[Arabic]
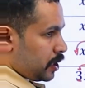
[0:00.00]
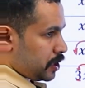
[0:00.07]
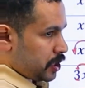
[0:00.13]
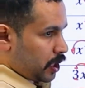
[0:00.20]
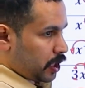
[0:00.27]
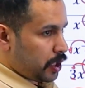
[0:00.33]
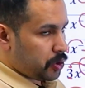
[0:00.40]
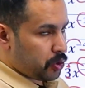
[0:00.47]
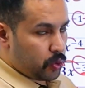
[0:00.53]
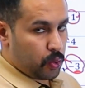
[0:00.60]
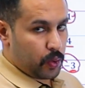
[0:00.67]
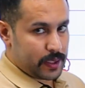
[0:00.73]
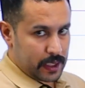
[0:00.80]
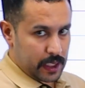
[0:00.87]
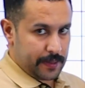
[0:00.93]
اذا اشتقيت
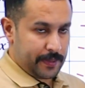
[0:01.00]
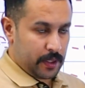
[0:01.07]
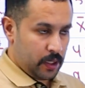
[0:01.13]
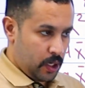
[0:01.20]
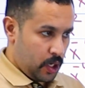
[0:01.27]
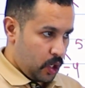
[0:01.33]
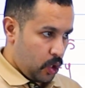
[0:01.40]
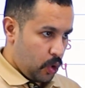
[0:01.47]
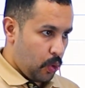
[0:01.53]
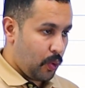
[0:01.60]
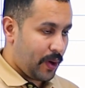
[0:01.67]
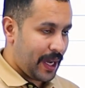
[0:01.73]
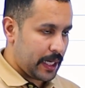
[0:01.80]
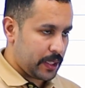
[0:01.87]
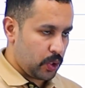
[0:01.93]
قوه سالبه
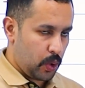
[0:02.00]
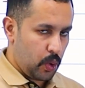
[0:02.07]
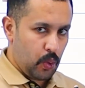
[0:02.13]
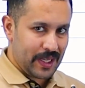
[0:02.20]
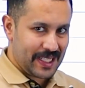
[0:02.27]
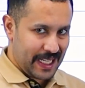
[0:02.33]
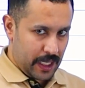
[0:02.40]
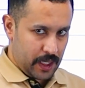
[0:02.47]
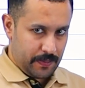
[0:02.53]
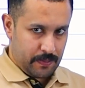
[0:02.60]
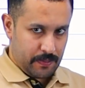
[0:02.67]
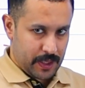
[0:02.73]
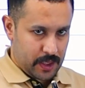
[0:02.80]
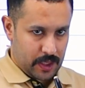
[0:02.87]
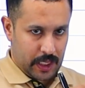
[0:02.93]
وكانت القوه
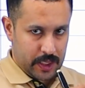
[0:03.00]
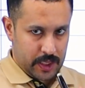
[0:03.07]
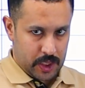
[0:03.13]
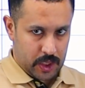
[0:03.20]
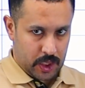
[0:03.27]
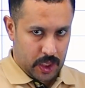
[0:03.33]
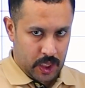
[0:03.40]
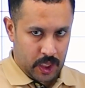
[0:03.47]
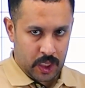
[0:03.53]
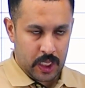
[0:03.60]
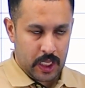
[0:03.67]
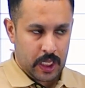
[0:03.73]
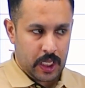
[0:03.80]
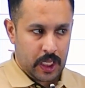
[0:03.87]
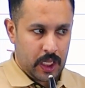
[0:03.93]
سالب بس تخلص اشتقاق
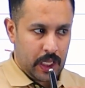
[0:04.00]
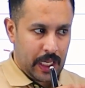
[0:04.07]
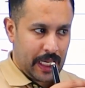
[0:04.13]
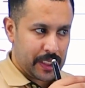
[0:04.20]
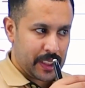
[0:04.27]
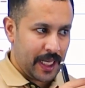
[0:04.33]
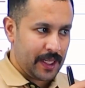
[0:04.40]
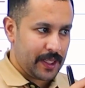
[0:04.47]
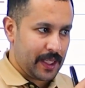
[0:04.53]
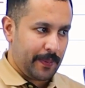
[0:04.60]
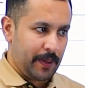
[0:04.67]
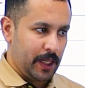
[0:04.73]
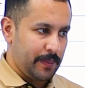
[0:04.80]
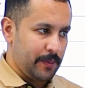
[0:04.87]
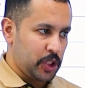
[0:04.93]
عشان
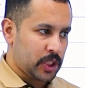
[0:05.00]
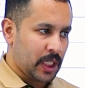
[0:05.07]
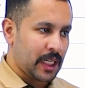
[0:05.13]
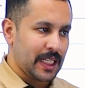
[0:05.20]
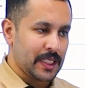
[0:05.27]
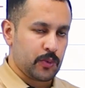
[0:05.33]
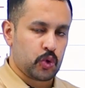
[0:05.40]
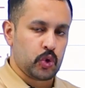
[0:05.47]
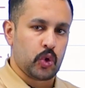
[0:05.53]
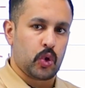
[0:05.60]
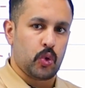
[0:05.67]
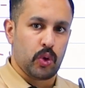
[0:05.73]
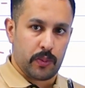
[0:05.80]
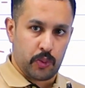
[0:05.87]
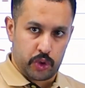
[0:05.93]
دائما احنا بالاشتقاق لازم يكون
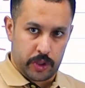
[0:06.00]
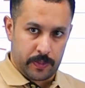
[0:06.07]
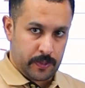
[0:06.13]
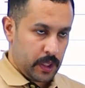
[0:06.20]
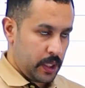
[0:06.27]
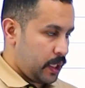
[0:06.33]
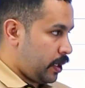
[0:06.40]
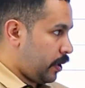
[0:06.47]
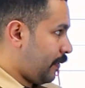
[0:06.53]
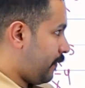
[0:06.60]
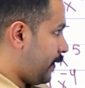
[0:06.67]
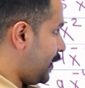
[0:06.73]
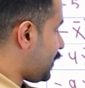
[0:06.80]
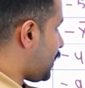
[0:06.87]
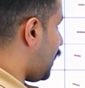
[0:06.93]
قوه موجب
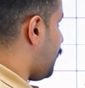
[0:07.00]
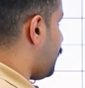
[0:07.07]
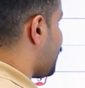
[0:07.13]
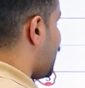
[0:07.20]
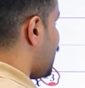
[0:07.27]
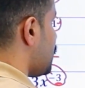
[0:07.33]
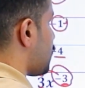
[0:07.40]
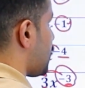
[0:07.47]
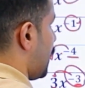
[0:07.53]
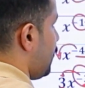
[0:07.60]
فانت لما تخلص